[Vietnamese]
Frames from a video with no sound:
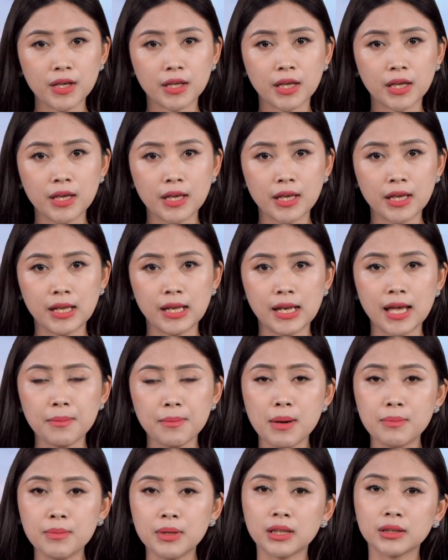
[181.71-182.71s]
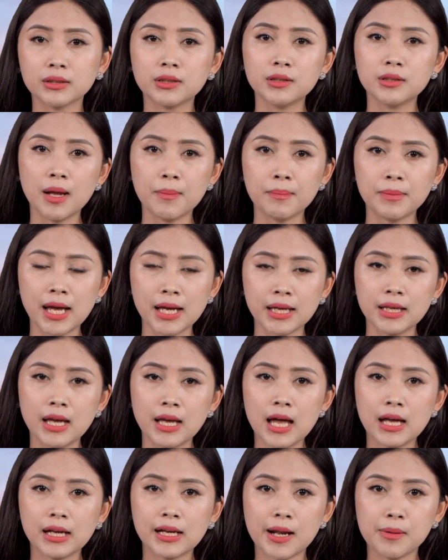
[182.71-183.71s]
kỳ nghỉ lễ 30 tháng 4 năm nay,
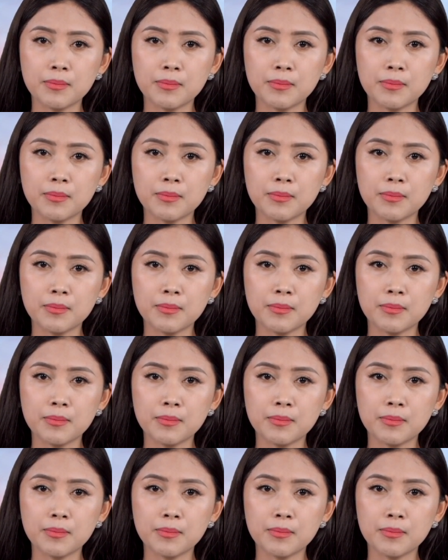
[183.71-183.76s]
cán